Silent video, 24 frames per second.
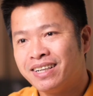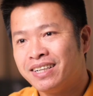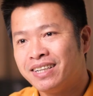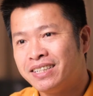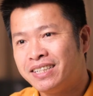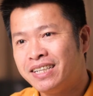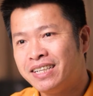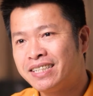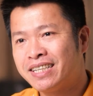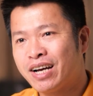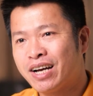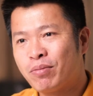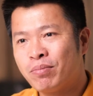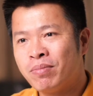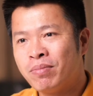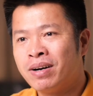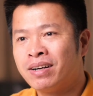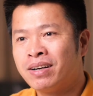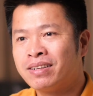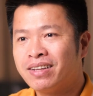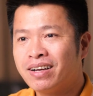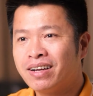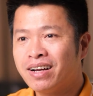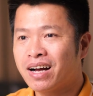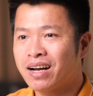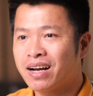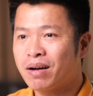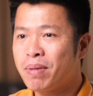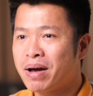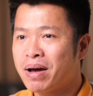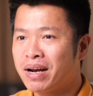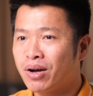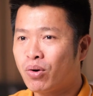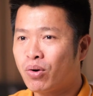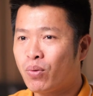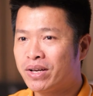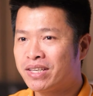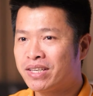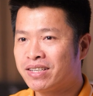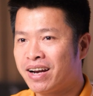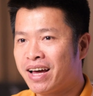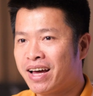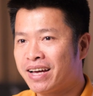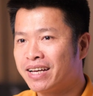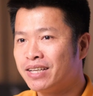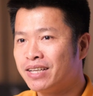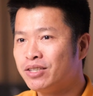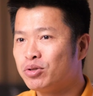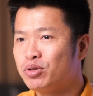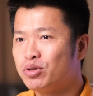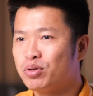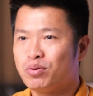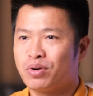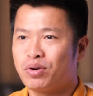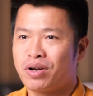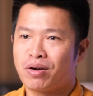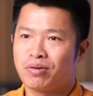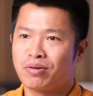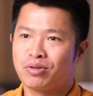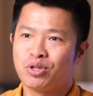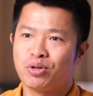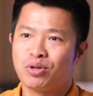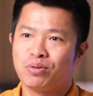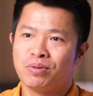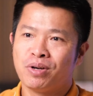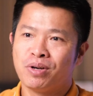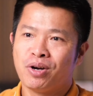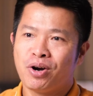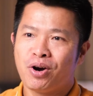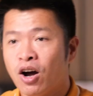Xin chào mừng tất cả các bạn đã quay trở lại kênh YouTube của Đào Quang Trung.